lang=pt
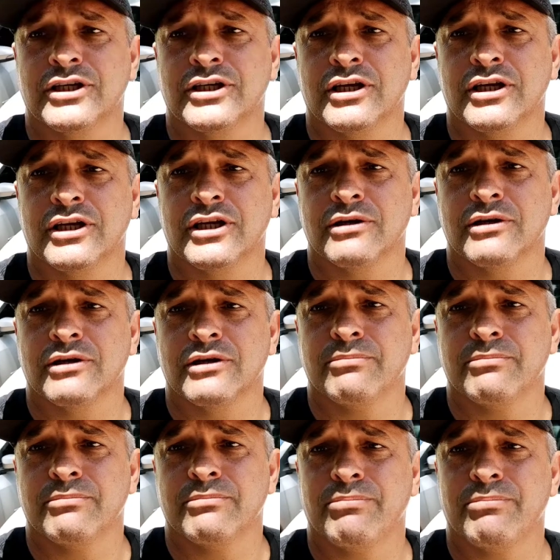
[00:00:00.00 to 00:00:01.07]
lá, porque
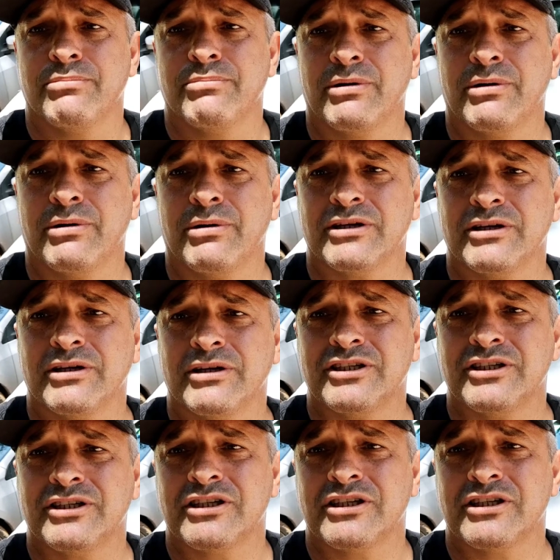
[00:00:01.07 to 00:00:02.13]
não adianta você ficar
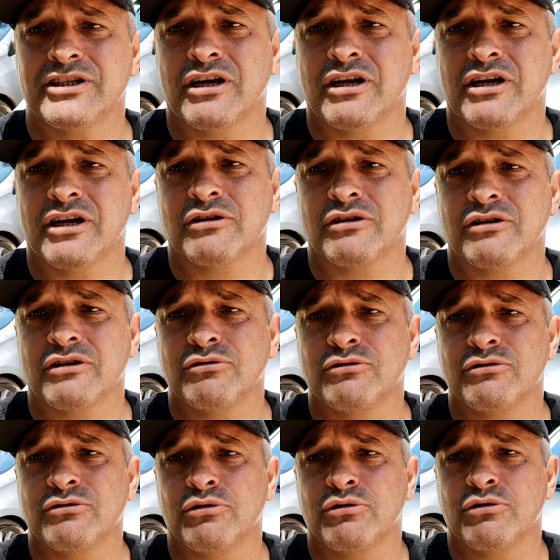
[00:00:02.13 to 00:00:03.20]
rodando, que você vai gastar dinheiro
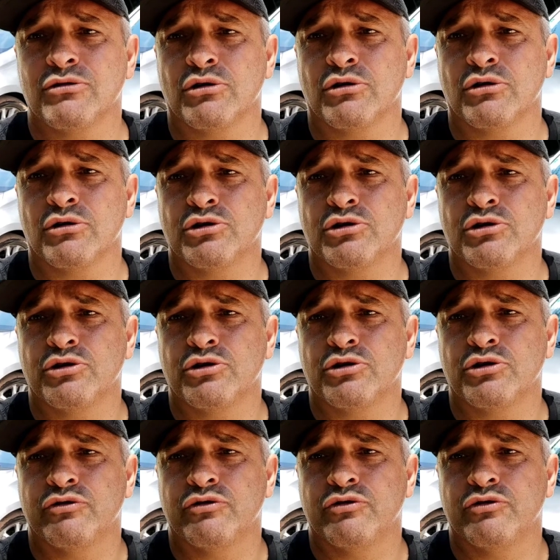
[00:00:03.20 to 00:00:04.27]
e vai ficar
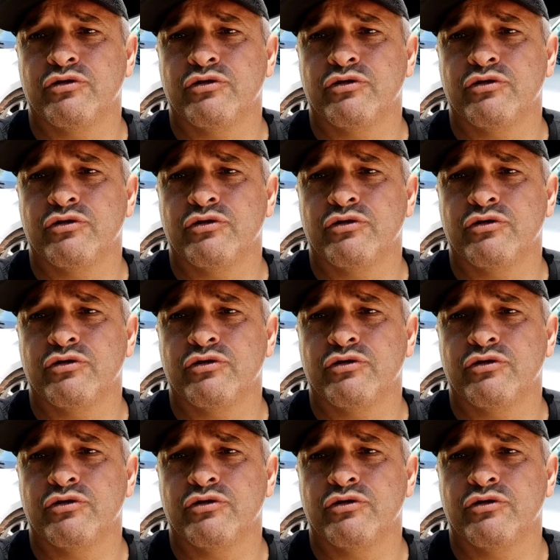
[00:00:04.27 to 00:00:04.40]
cansado.